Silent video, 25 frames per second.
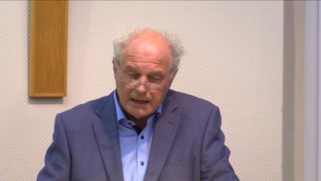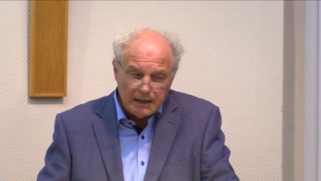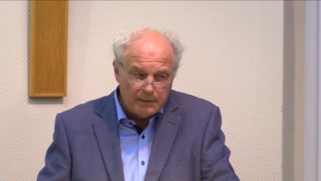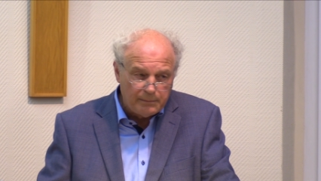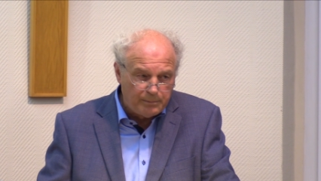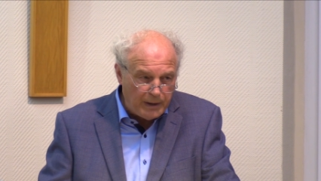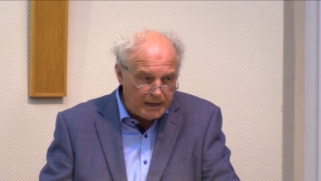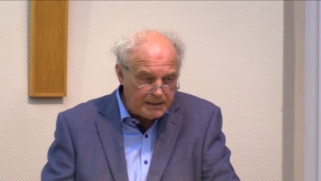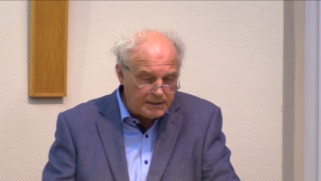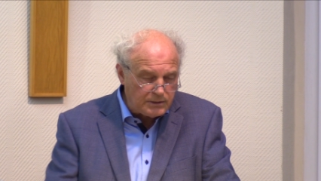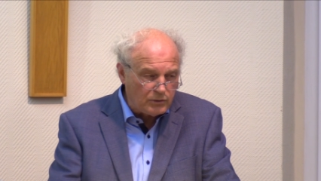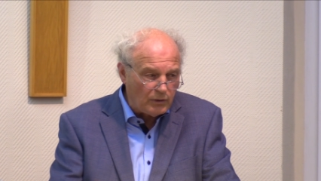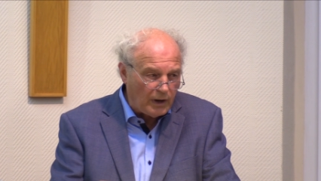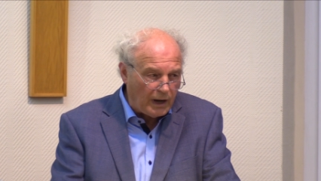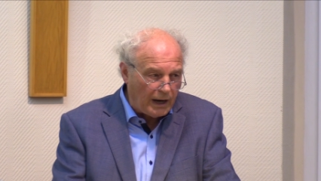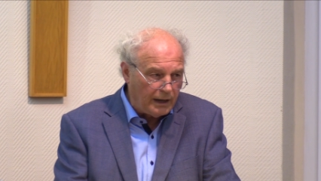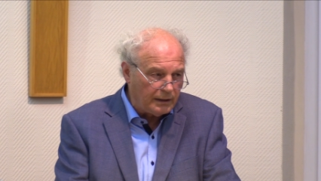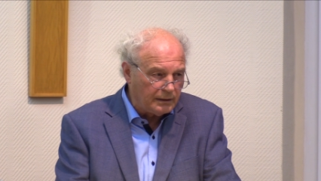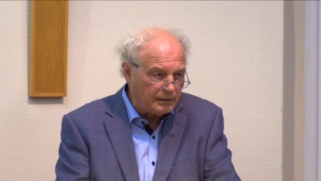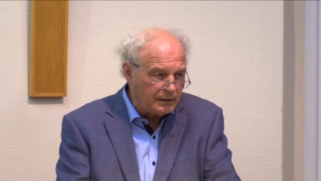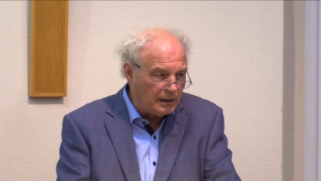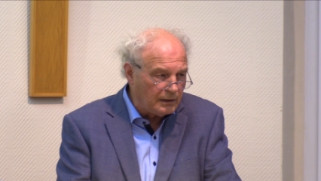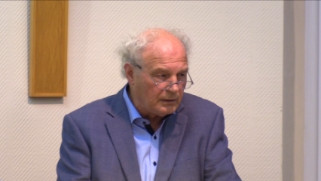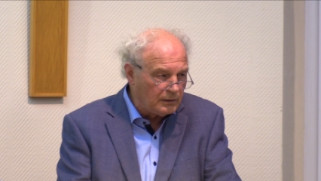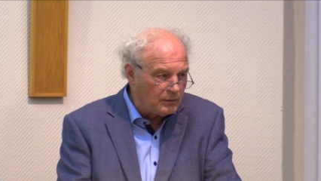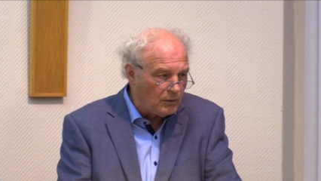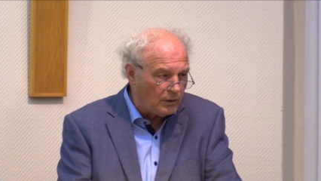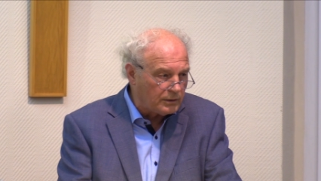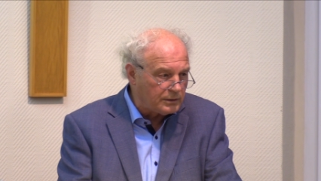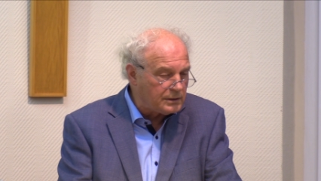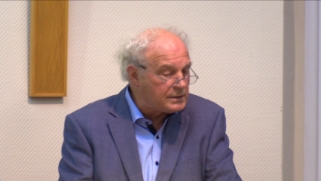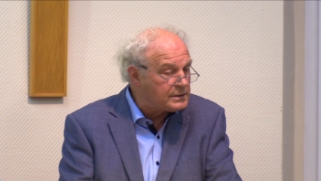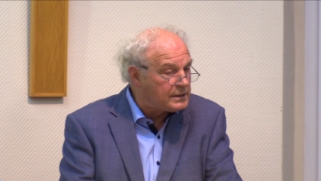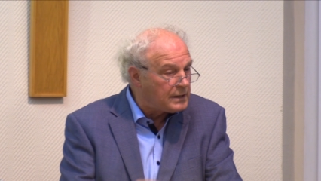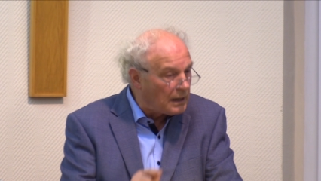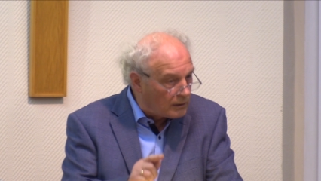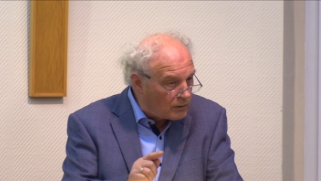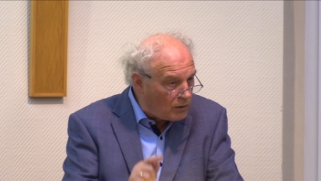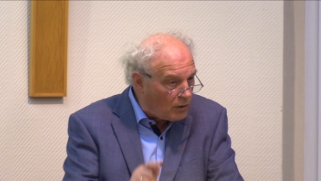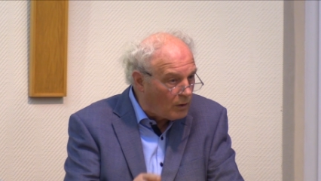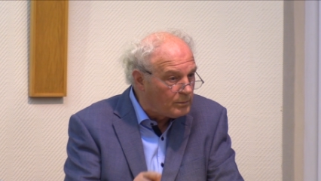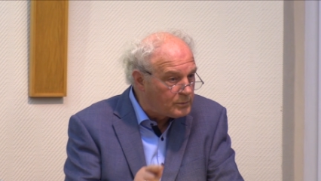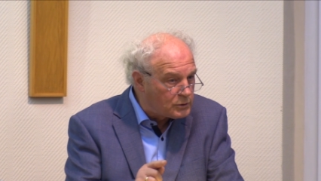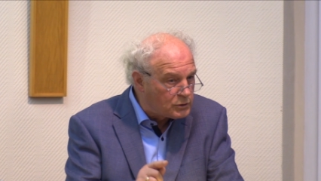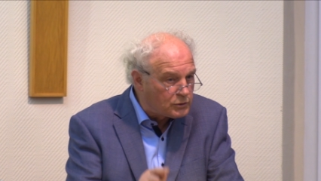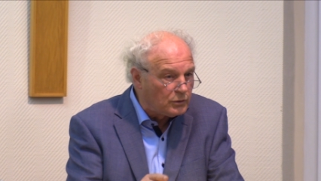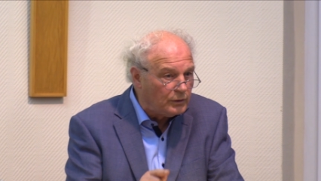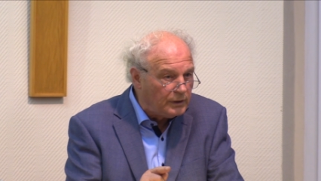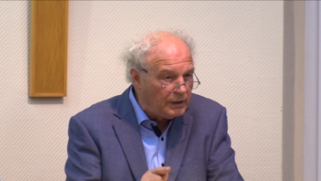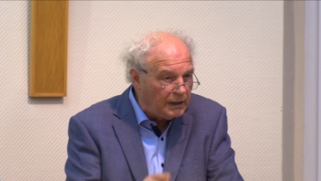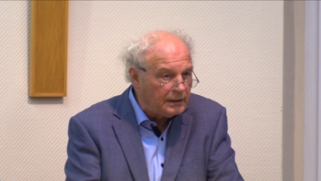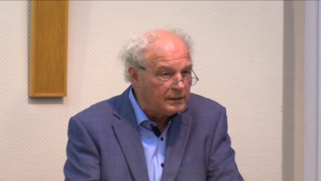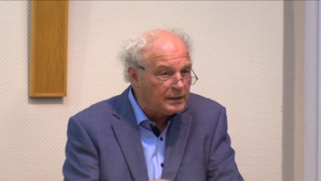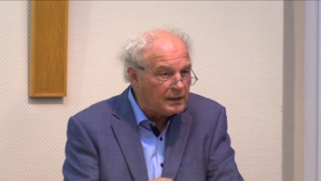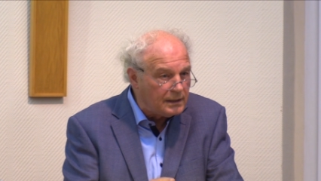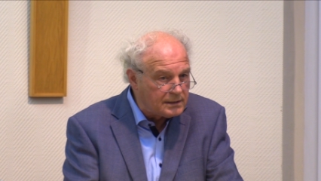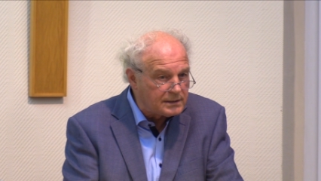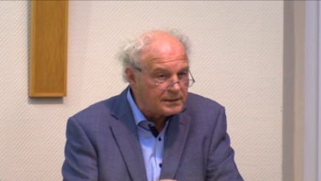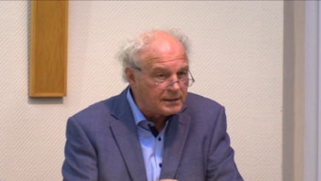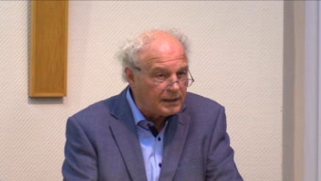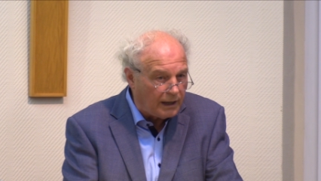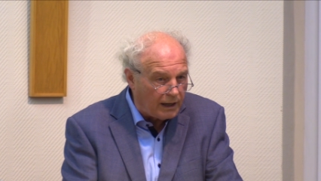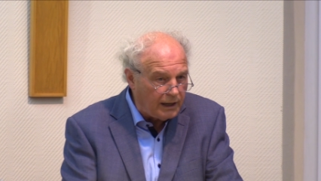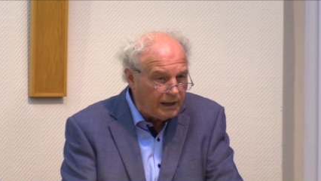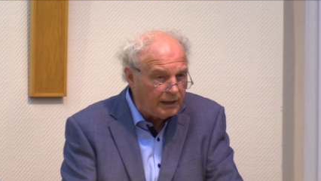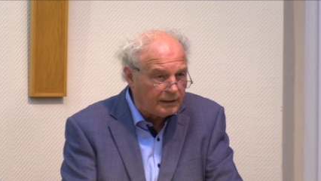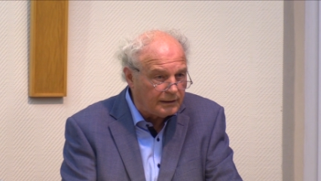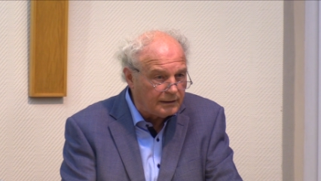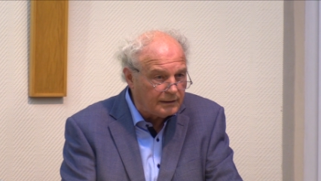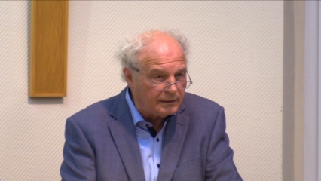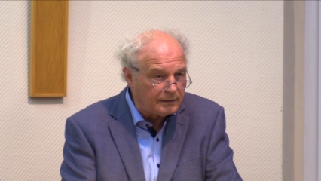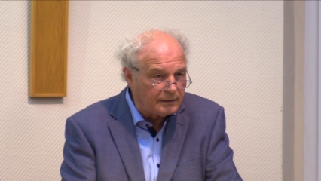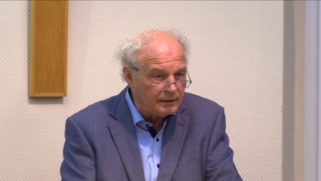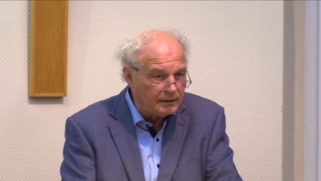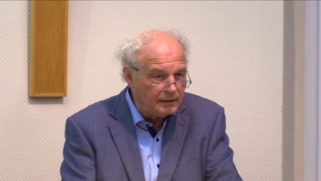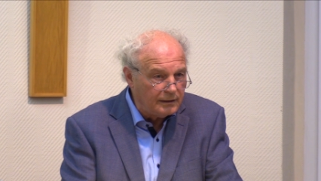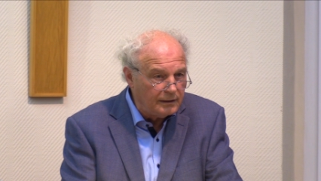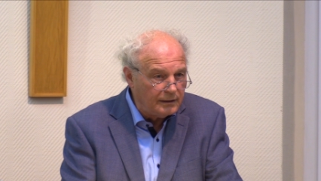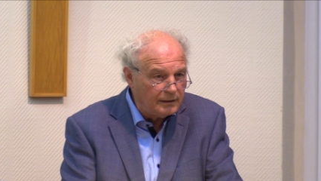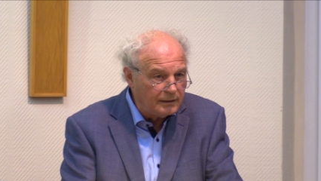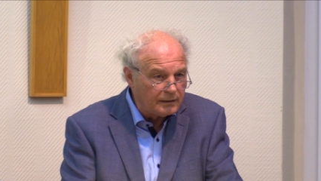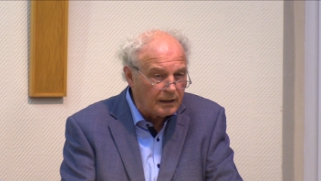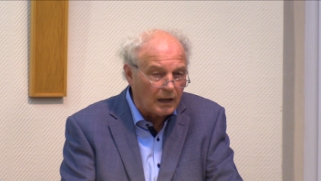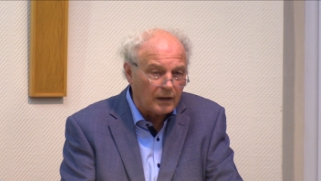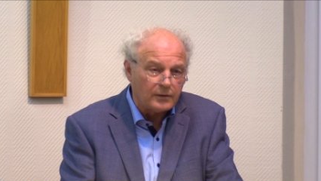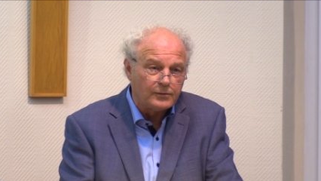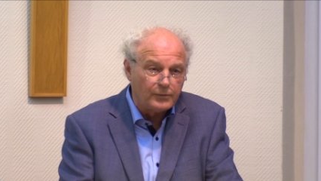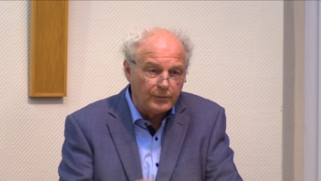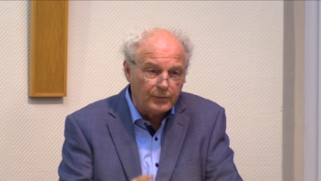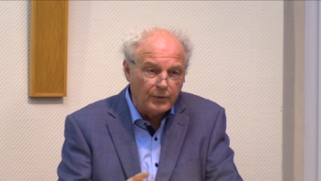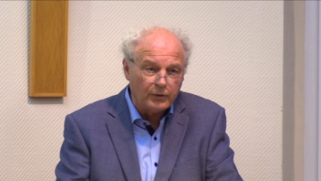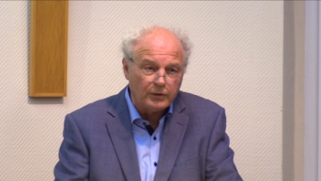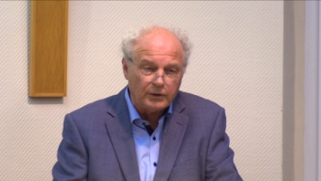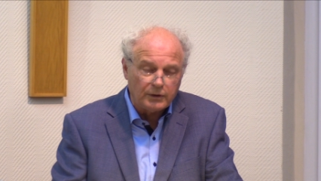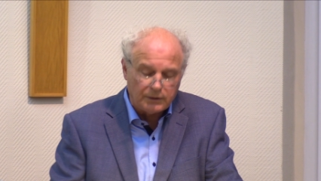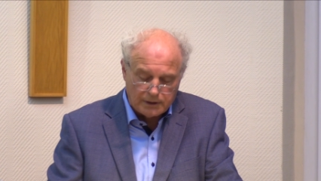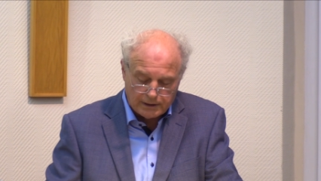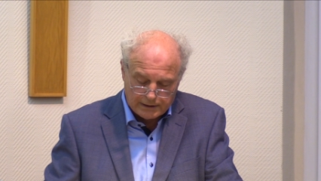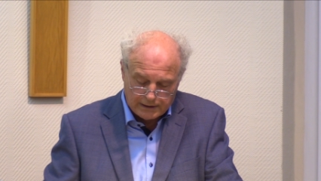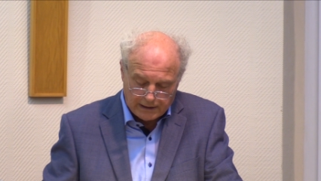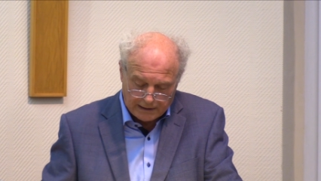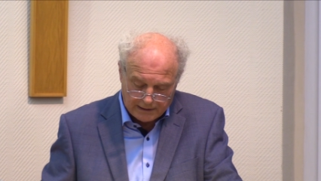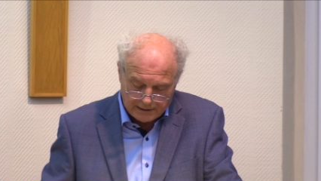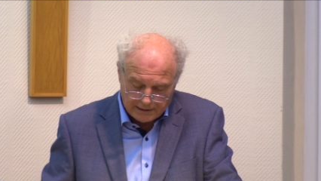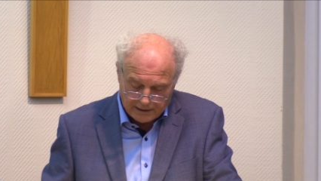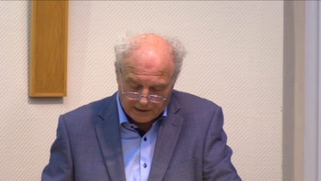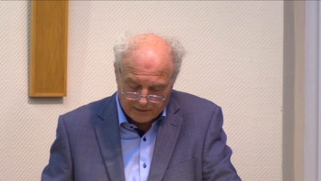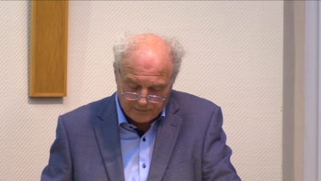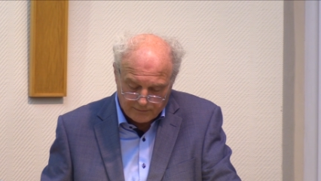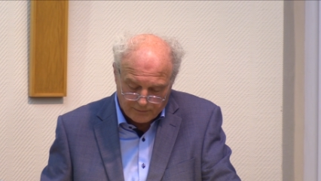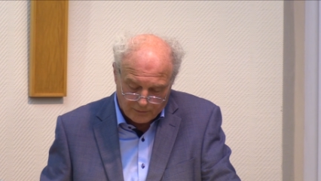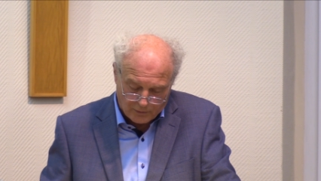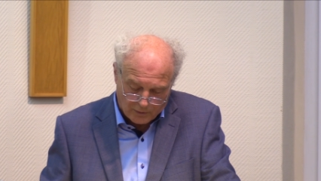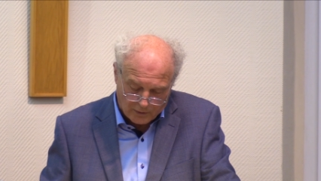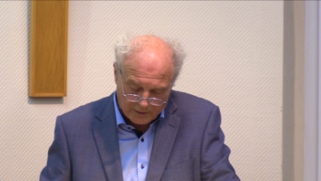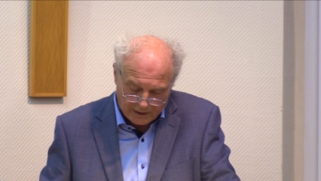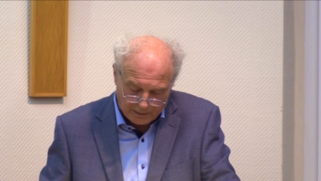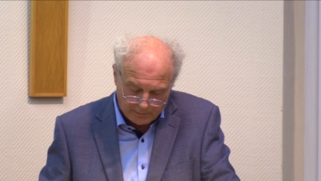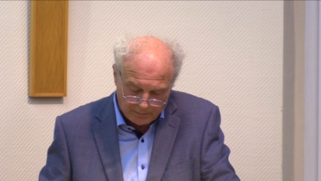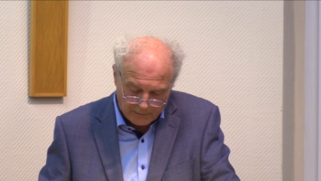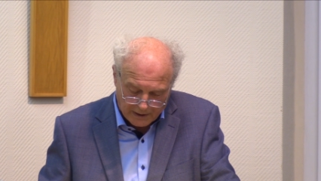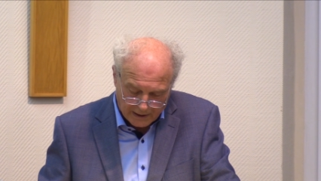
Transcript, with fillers: Bist du ein Kind Gottes, dann kommst du nicht ins Gericht. Dann fürchte dich nicht vor dem